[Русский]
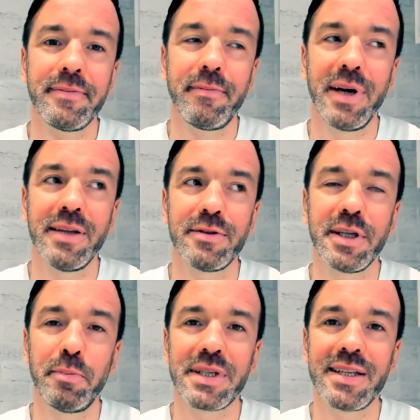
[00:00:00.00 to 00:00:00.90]
Блин, вот
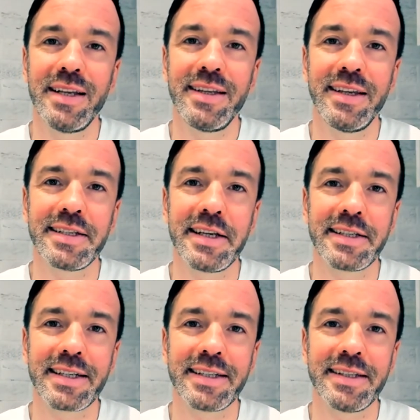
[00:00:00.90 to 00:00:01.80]
это последнее я зря
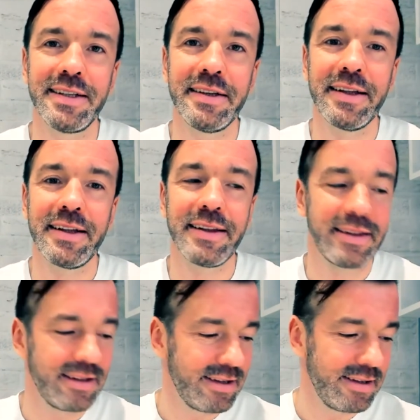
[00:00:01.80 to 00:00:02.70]
сказал.
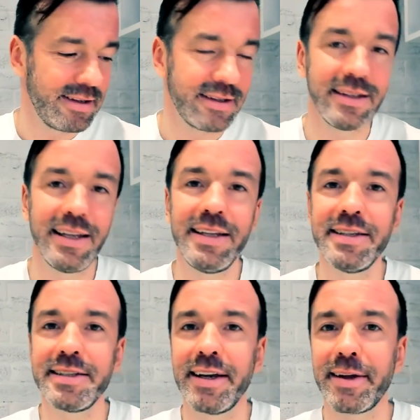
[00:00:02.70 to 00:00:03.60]
Да? Или не
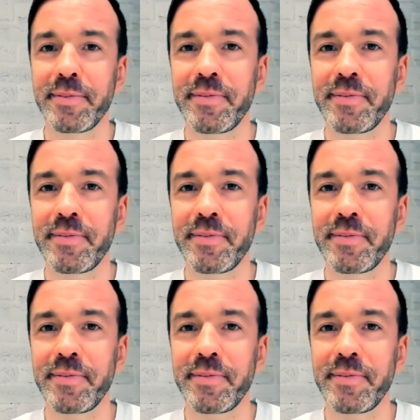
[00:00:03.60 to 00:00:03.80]
зря.